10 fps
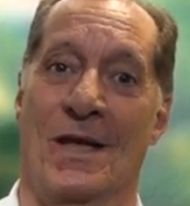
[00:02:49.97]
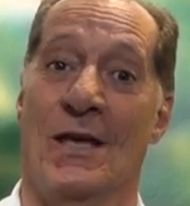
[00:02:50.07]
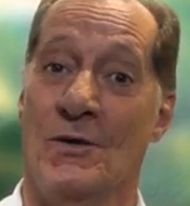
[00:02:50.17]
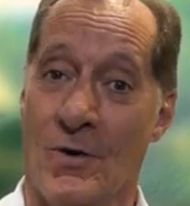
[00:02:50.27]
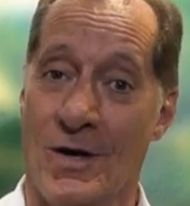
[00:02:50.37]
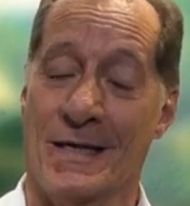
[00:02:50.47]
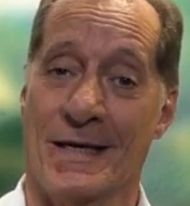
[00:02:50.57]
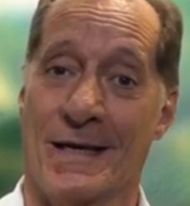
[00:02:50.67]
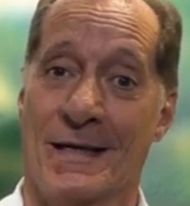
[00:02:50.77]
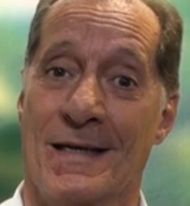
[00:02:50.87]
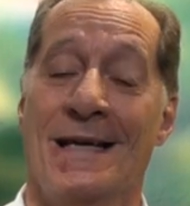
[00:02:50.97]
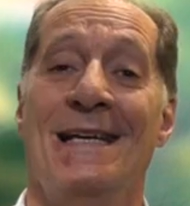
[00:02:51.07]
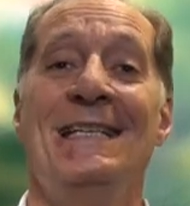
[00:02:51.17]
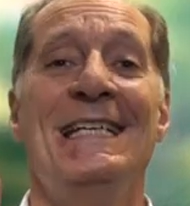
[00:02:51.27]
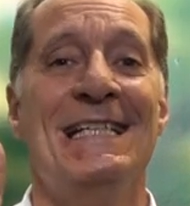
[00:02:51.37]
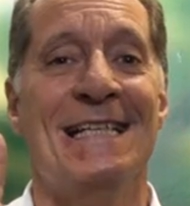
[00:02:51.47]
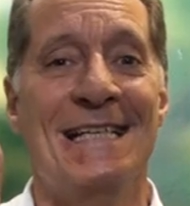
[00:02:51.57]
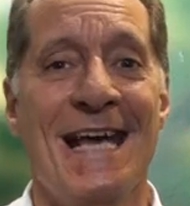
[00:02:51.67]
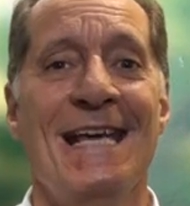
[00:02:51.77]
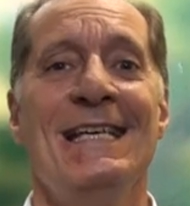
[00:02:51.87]
E olha,
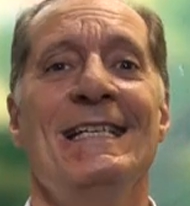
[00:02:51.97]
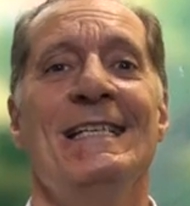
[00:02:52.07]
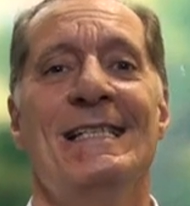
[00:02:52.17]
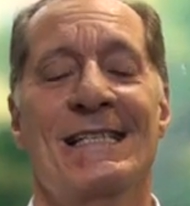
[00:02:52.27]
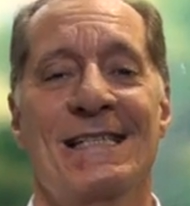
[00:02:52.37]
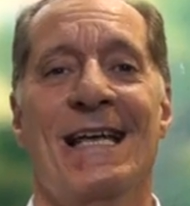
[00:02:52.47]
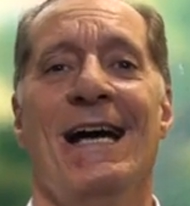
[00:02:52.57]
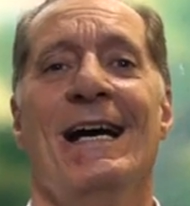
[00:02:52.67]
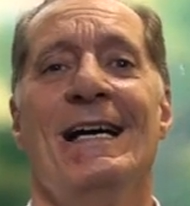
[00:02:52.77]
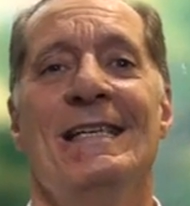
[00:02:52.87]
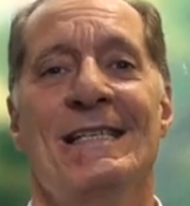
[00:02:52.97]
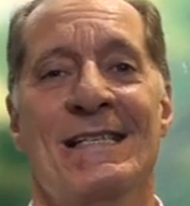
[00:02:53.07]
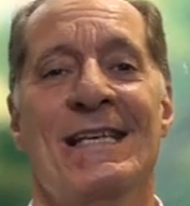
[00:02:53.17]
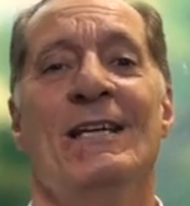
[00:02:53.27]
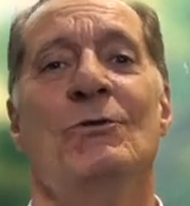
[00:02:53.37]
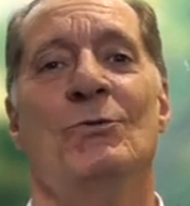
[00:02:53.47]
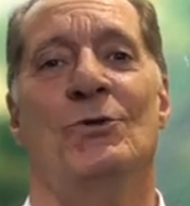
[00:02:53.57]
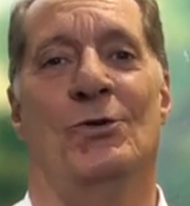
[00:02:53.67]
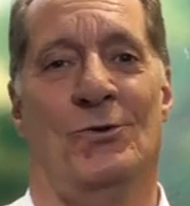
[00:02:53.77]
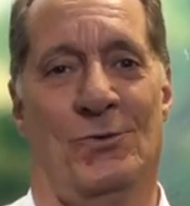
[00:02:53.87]
ninguém está isento
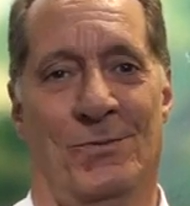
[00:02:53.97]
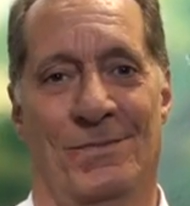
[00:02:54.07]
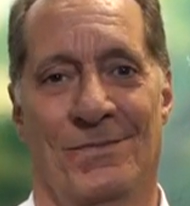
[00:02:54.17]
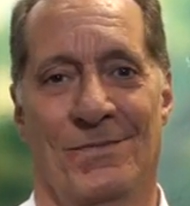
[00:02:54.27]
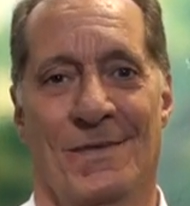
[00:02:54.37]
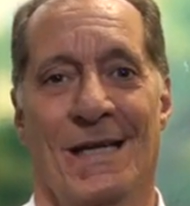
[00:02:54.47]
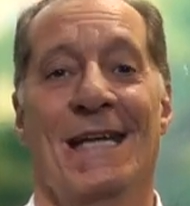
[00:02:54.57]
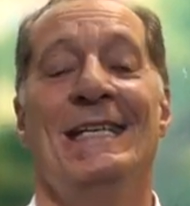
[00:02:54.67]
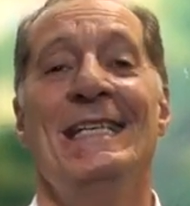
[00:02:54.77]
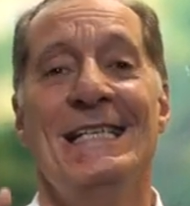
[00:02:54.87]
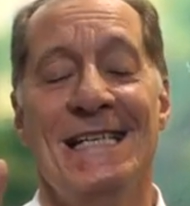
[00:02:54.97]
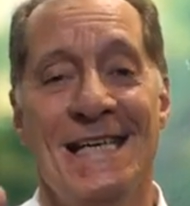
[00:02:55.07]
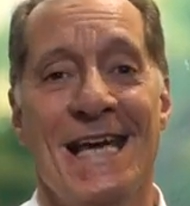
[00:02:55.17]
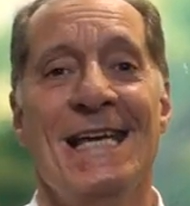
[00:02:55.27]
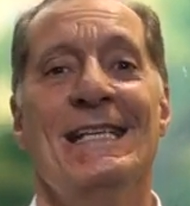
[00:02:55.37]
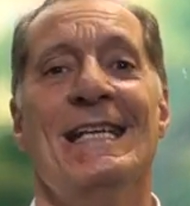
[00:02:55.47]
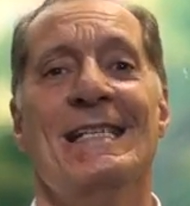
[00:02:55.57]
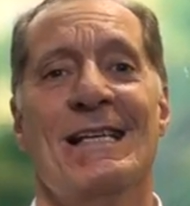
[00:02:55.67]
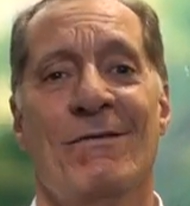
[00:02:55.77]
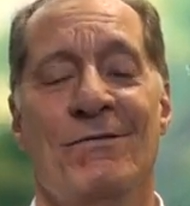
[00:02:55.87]
disso. Ninguém
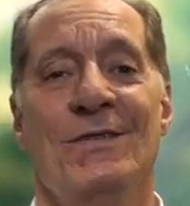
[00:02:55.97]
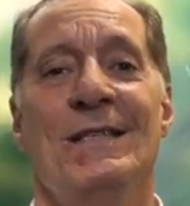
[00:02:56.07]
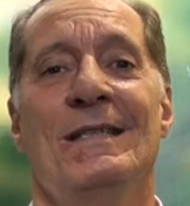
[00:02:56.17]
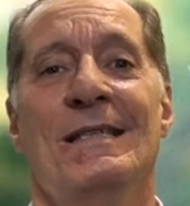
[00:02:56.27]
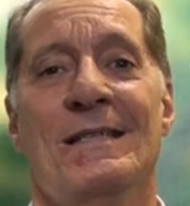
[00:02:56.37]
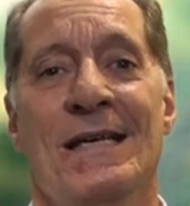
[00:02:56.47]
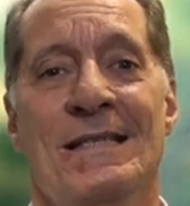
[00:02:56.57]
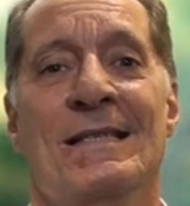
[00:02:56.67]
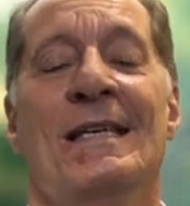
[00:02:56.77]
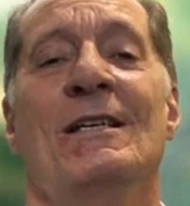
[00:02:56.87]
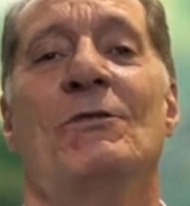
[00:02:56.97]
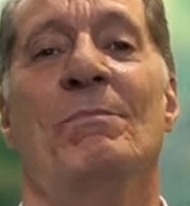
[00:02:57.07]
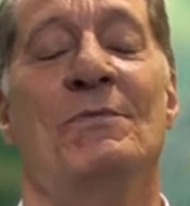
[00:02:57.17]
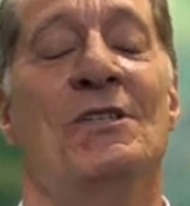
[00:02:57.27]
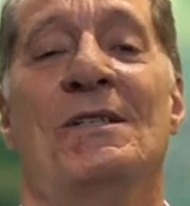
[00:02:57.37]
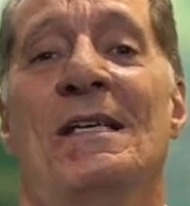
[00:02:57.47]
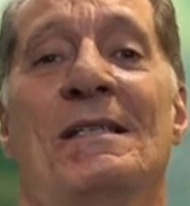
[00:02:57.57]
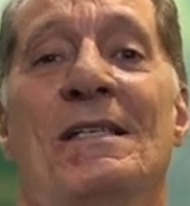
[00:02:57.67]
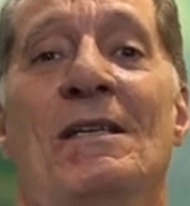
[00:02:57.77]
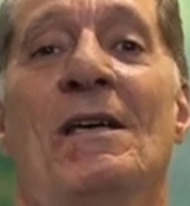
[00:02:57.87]
nessa vida está isento e dizer
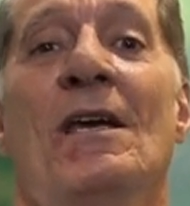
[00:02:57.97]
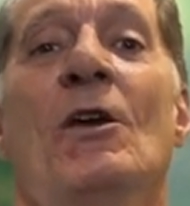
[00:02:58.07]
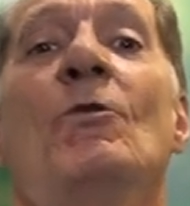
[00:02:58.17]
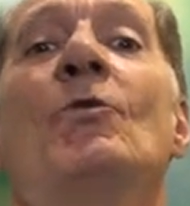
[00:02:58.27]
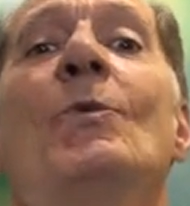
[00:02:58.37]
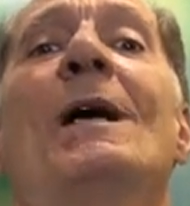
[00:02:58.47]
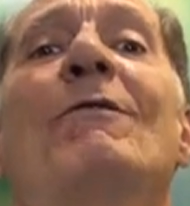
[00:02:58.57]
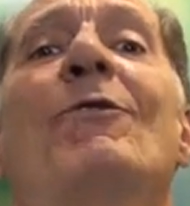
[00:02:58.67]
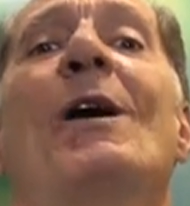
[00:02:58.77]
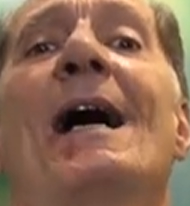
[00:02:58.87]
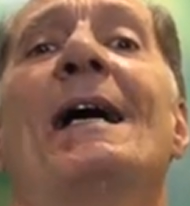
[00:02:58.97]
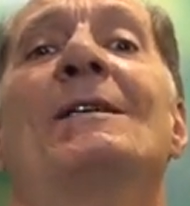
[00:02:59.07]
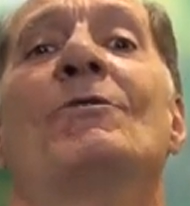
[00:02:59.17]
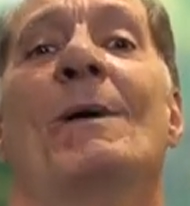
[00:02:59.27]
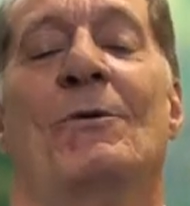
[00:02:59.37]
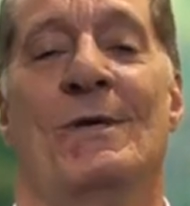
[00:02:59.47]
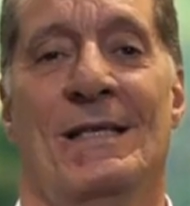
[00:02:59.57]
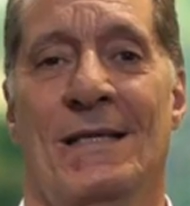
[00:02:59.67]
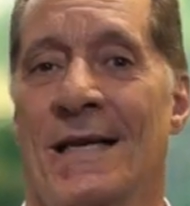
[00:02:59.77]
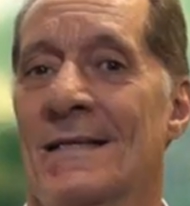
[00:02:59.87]
assim: eu nunca vou cair numa
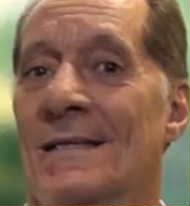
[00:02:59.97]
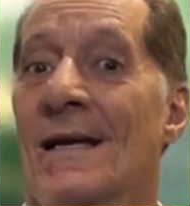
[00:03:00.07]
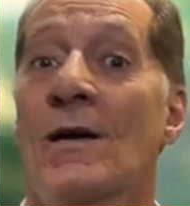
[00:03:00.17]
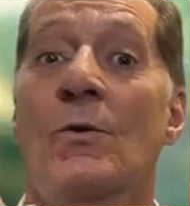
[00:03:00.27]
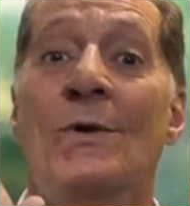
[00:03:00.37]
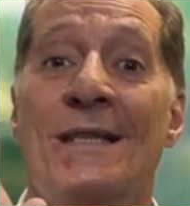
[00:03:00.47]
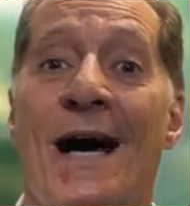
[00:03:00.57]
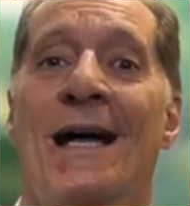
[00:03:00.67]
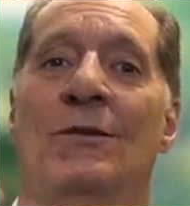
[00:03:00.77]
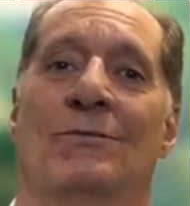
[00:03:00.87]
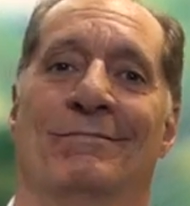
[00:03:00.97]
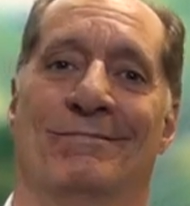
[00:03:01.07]
coisa dessa. Cuidado,